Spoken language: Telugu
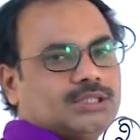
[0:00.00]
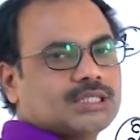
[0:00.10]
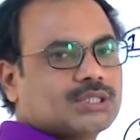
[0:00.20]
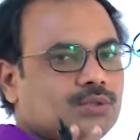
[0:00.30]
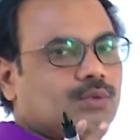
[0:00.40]

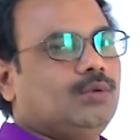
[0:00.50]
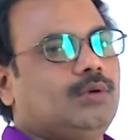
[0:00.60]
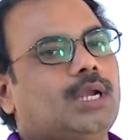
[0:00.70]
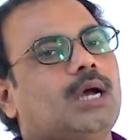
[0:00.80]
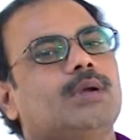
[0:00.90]
జస్ట్
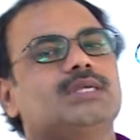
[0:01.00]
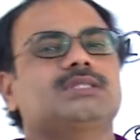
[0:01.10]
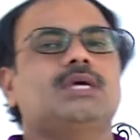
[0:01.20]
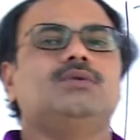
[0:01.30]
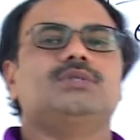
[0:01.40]
లాభ
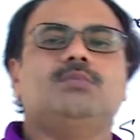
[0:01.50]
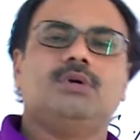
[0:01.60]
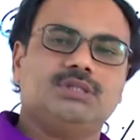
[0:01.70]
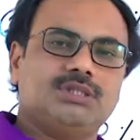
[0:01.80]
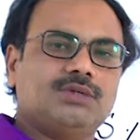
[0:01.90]
నష్టాలకు
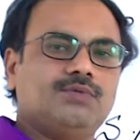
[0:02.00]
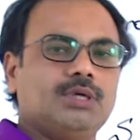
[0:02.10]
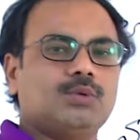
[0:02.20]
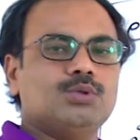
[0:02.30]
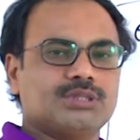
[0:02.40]

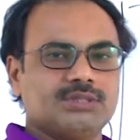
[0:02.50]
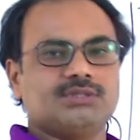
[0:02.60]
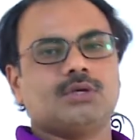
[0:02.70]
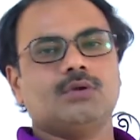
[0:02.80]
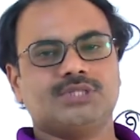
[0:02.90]
సంబంధించినటువంటి
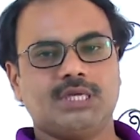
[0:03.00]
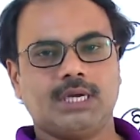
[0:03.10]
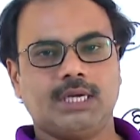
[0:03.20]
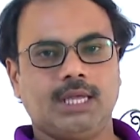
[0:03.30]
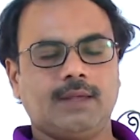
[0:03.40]
క్వశ్చన్స్ సాల్వ్
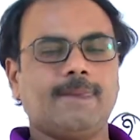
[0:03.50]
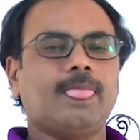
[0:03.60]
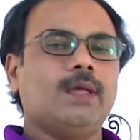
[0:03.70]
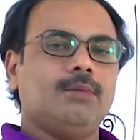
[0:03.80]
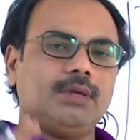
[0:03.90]
చేయాలంటే
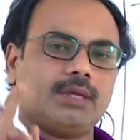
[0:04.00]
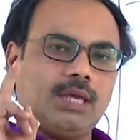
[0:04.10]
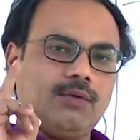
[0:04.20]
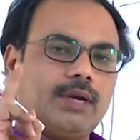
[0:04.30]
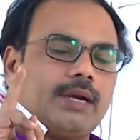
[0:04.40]
మీకు
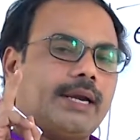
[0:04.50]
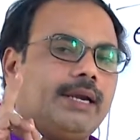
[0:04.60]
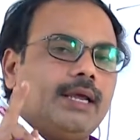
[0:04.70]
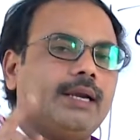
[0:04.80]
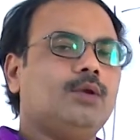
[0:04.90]
కేవలం
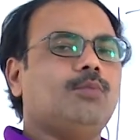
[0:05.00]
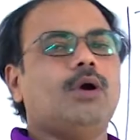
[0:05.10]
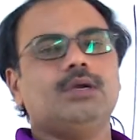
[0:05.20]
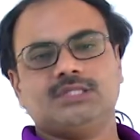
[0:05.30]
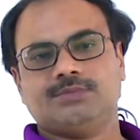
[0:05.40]
రెండే రెండు
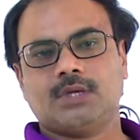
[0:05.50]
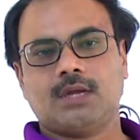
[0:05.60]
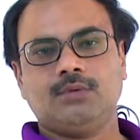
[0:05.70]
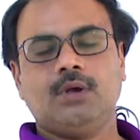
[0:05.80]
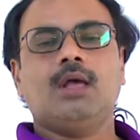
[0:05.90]
పాయింట్లు
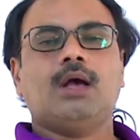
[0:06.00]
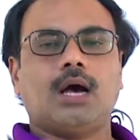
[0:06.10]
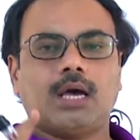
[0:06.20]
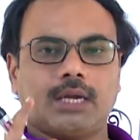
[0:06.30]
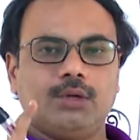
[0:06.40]
చెప్తాను
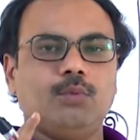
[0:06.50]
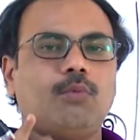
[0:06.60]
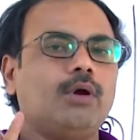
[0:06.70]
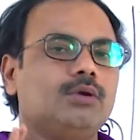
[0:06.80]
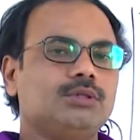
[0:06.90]
ఆ రెండు
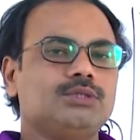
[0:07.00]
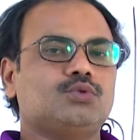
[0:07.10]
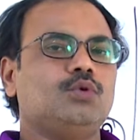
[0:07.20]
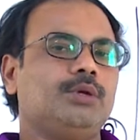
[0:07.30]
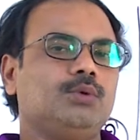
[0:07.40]
పాయింట్లు
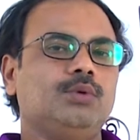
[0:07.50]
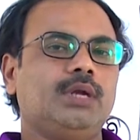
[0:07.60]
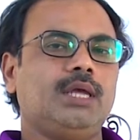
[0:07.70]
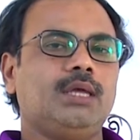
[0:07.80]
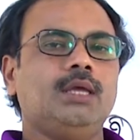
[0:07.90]
దృష్టిలో
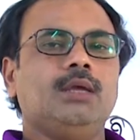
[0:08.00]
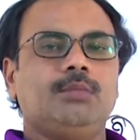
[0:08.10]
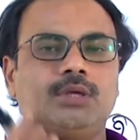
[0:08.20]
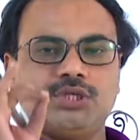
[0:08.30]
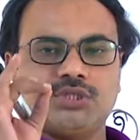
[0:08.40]
పెట్టుకుంటే
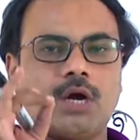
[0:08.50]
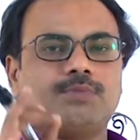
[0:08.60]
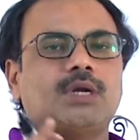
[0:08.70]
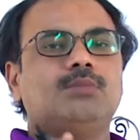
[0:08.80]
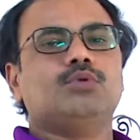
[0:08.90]
మీకు ఈ
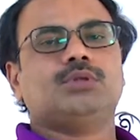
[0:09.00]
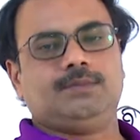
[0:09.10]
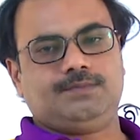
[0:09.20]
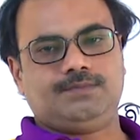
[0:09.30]
చాప్టర్ మొత్తం